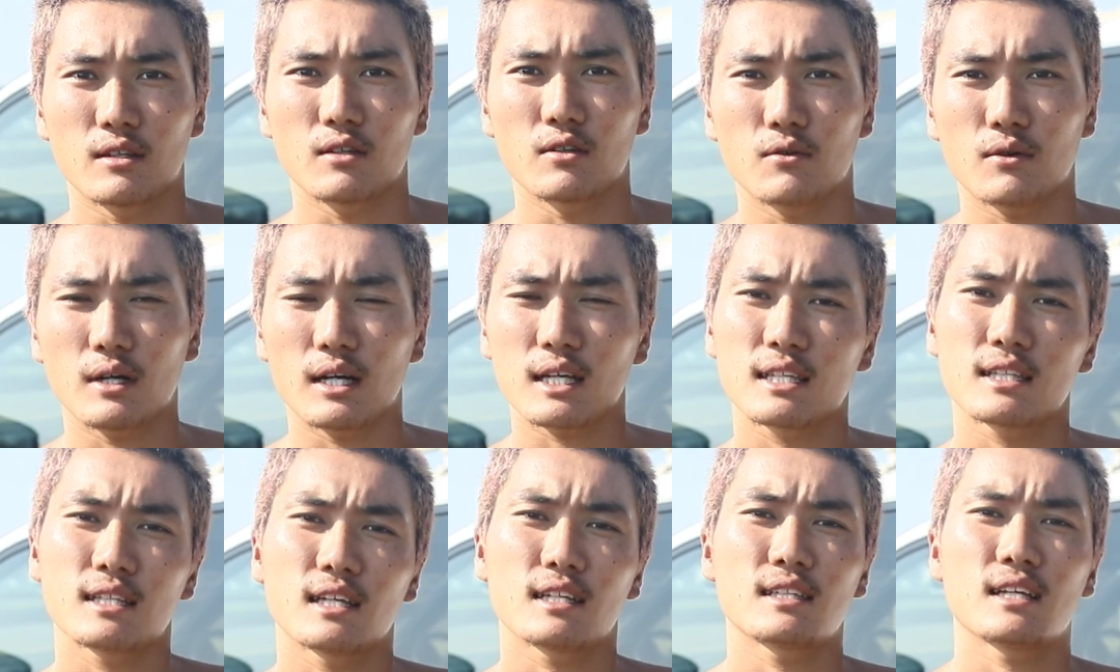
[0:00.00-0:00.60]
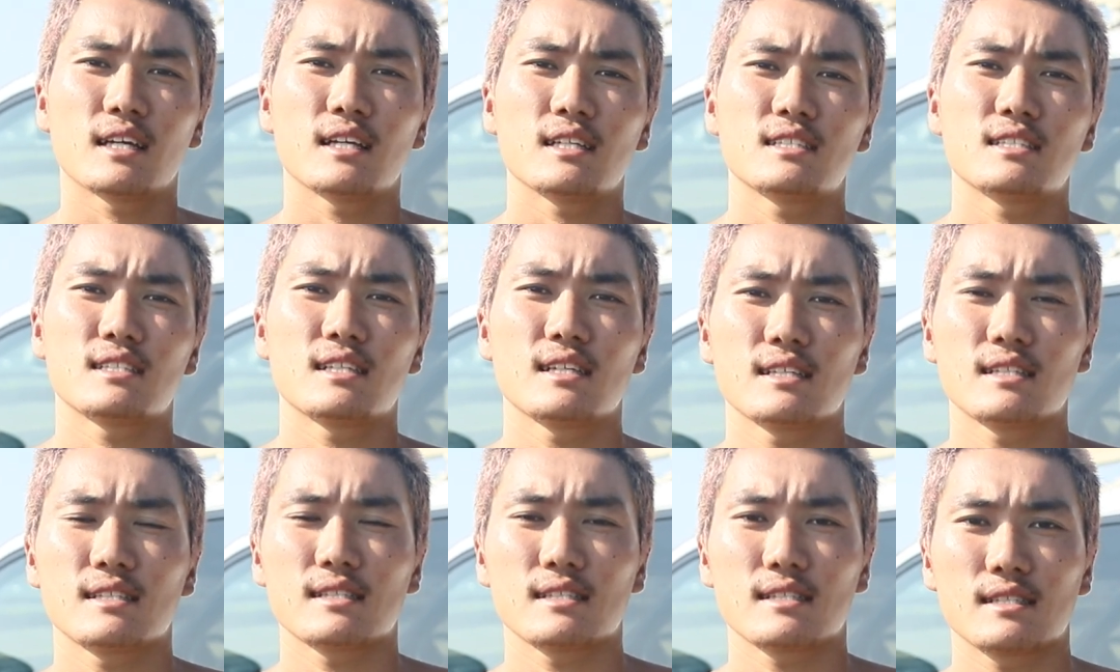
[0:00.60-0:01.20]
と、脇田太一です
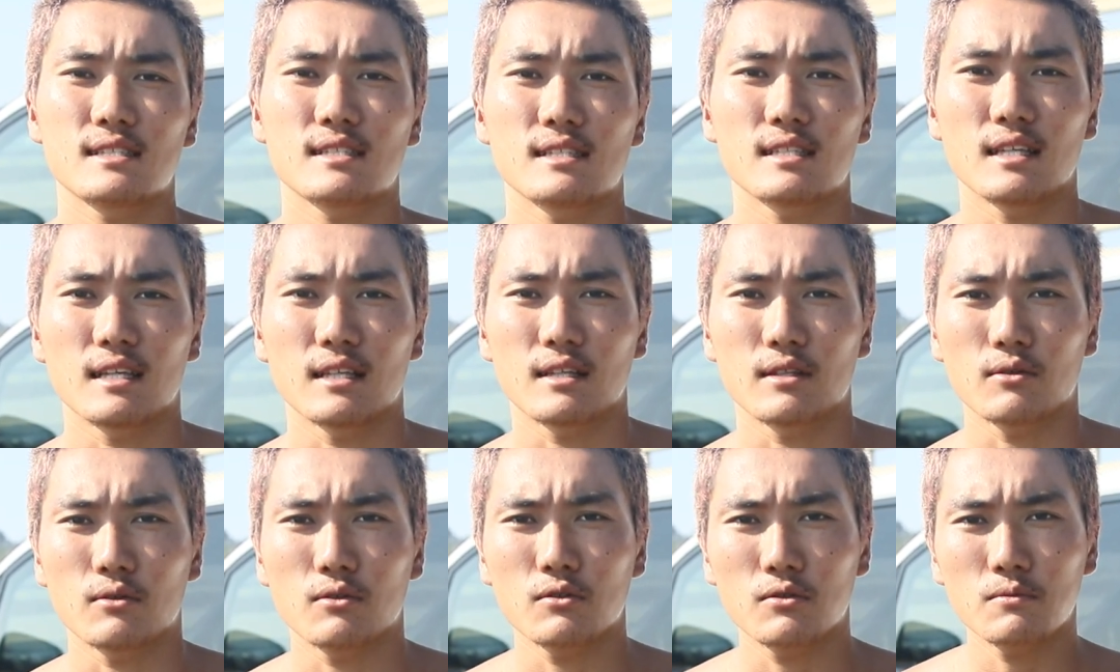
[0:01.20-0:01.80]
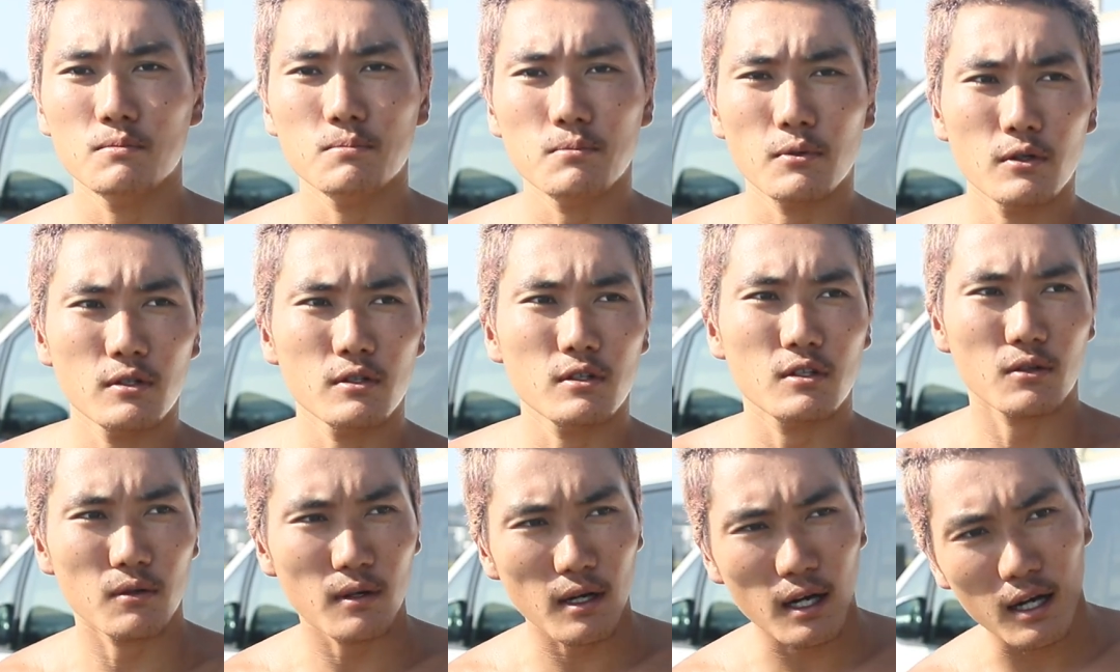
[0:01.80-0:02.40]

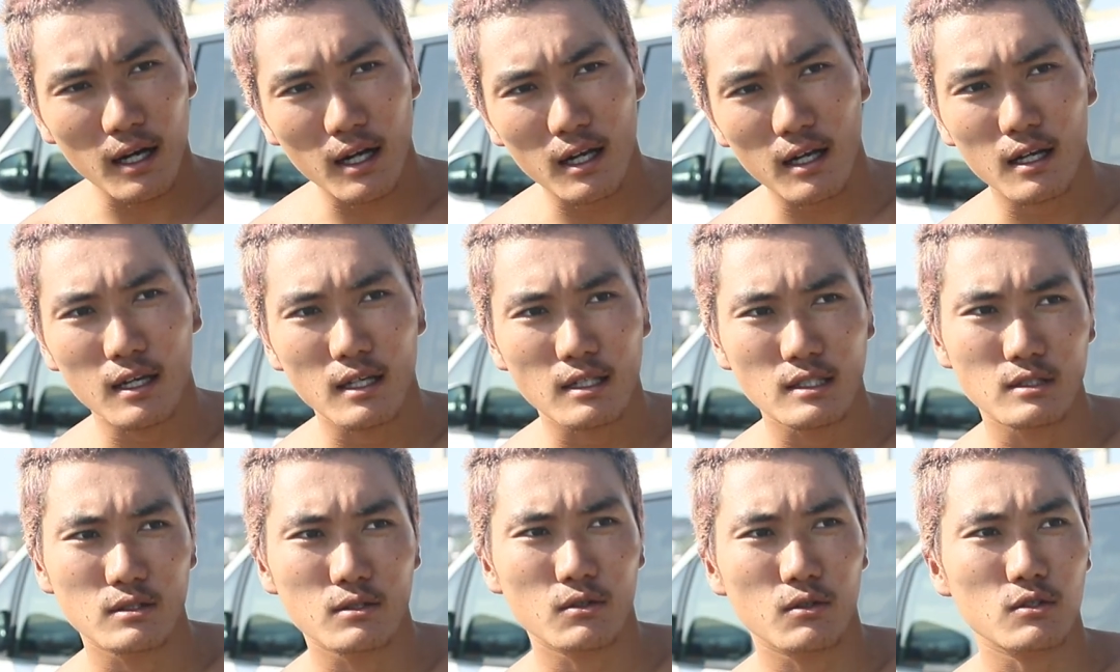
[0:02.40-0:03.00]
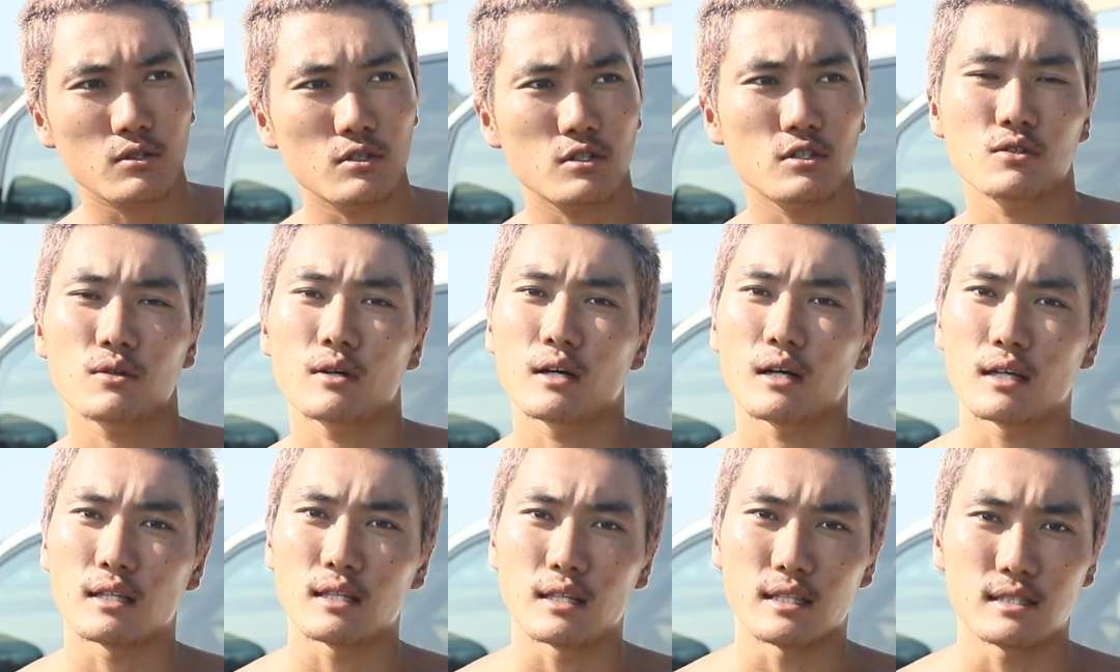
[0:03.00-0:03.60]
ホームポイントは
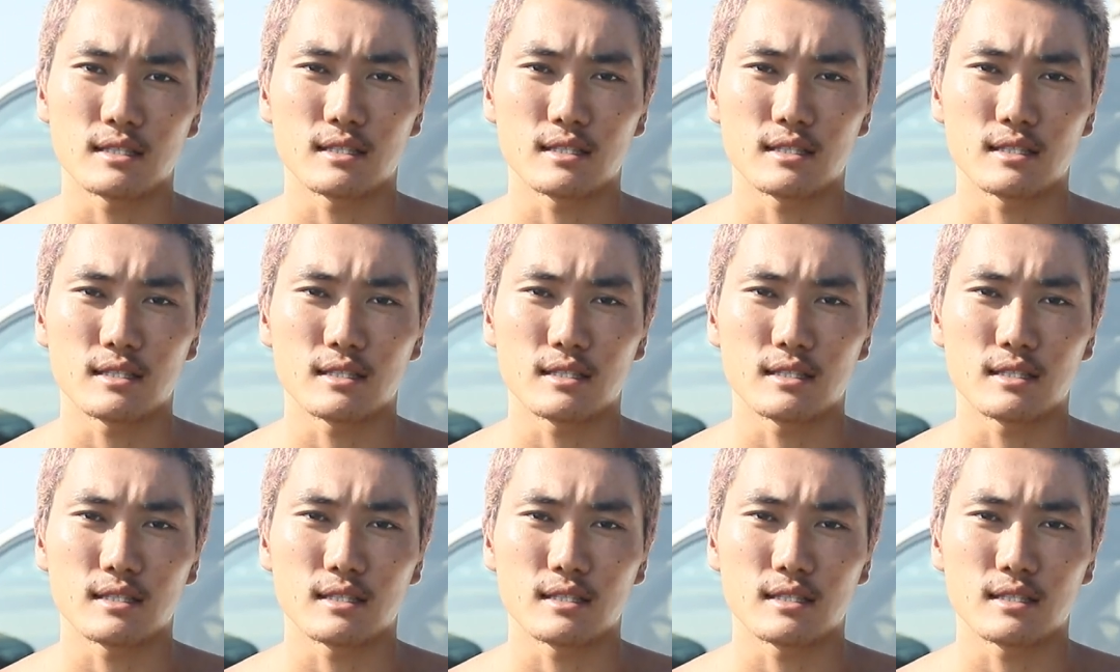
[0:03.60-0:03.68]
ノースショアです